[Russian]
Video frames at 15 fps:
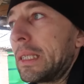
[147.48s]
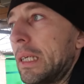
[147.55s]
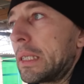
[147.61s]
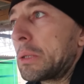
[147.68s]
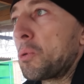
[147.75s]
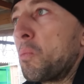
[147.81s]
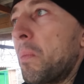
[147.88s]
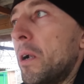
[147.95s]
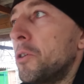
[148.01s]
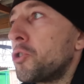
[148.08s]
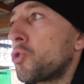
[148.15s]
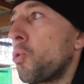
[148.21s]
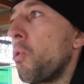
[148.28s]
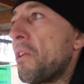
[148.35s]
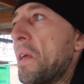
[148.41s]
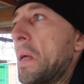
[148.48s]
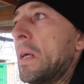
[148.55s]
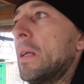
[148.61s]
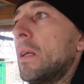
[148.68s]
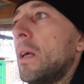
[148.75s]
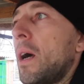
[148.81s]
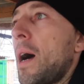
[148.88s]
Здесь, о большой
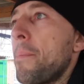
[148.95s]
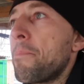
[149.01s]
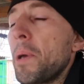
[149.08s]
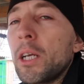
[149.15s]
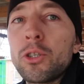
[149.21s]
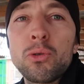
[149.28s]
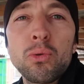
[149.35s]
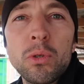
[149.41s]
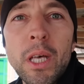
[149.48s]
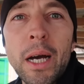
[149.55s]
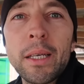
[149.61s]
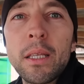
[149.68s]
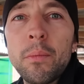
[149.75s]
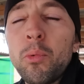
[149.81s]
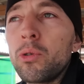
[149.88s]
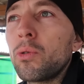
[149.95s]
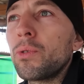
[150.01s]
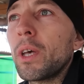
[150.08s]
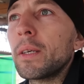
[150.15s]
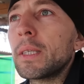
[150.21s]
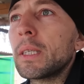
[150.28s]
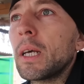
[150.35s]
опять же, туда, где будет у
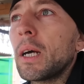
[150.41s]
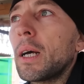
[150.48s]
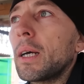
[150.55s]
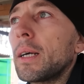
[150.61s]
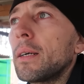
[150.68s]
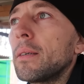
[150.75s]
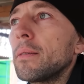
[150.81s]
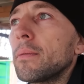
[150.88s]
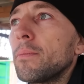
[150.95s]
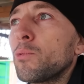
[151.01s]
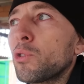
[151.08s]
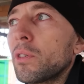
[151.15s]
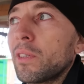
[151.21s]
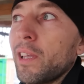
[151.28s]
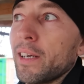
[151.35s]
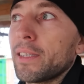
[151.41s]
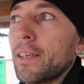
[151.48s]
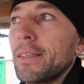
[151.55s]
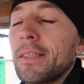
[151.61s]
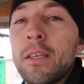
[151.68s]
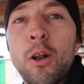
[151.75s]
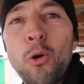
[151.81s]
нас вся, а, можно так
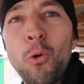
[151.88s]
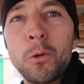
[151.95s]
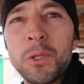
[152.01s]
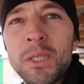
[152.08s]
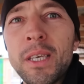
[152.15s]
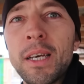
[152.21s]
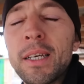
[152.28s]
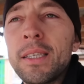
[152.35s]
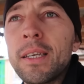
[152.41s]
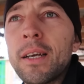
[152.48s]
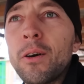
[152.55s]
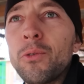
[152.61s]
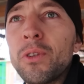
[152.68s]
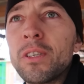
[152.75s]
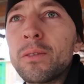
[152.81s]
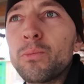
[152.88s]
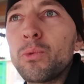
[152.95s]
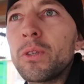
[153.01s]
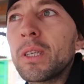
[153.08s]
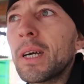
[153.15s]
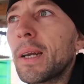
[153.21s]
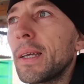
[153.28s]
сказать, сельхозтехника, у нас
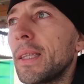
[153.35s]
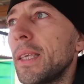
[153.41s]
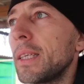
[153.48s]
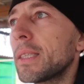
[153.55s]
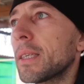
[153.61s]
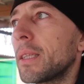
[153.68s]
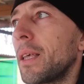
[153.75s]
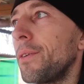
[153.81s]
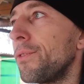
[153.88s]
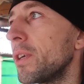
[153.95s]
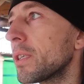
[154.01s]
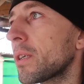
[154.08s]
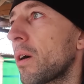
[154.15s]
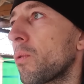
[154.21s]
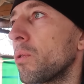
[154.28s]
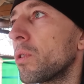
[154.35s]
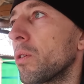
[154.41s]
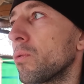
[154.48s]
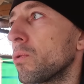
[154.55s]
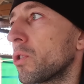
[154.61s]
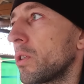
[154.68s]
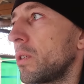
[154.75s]
будет храниться, навес
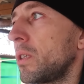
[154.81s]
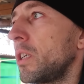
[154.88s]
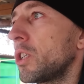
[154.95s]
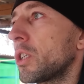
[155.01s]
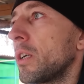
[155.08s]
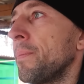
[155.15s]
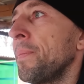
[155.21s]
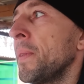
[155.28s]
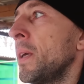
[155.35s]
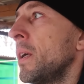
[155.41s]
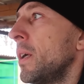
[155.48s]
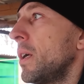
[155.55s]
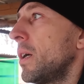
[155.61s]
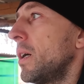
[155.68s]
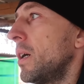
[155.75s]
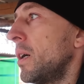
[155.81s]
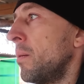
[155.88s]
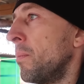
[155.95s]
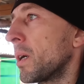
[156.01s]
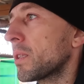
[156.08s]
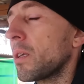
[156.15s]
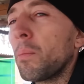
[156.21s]
какой-то нужен, те же а,
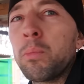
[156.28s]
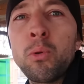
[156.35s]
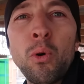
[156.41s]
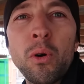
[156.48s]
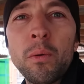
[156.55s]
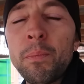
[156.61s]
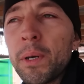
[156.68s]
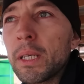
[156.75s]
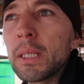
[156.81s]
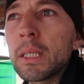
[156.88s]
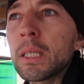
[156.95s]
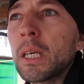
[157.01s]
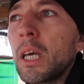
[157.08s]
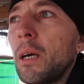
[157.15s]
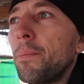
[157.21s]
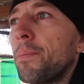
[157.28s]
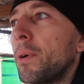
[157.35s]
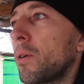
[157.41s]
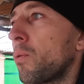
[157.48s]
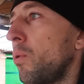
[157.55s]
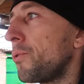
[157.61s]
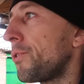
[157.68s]
мотоблок, прицеп,
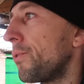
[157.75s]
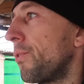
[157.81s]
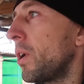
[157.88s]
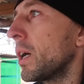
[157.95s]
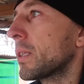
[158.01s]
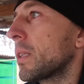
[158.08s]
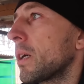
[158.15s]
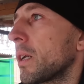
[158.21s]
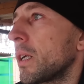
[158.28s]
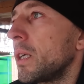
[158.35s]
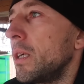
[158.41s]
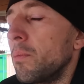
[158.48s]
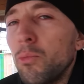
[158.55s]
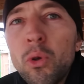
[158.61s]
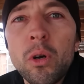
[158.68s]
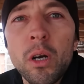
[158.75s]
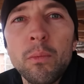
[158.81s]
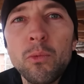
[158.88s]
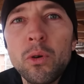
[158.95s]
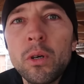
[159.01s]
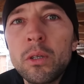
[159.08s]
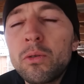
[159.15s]
культиваторы и
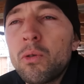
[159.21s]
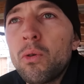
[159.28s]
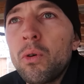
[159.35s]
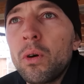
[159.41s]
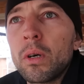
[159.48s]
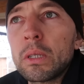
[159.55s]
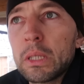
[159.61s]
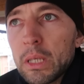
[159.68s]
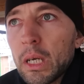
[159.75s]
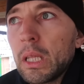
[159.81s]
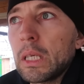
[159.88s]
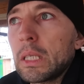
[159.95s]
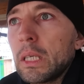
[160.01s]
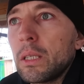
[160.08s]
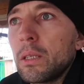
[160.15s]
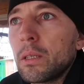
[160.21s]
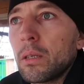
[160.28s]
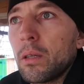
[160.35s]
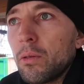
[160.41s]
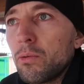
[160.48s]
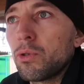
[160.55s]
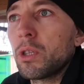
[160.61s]
много-много другое. Согласитесь,
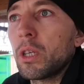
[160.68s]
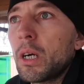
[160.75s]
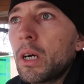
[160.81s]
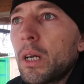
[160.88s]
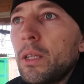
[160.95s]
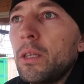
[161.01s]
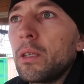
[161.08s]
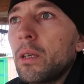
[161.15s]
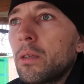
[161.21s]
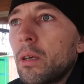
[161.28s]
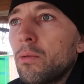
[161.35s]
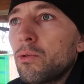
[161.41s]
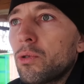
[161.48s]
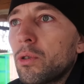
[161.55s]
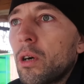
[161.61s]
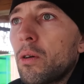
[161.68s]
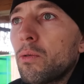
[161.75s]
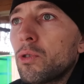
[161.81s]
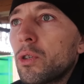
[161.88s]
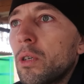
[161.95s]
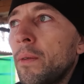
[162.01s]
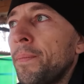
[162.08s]
это нужно хранить, это нужен
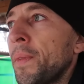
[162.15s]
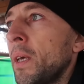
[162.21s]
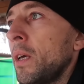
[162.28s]
хороший,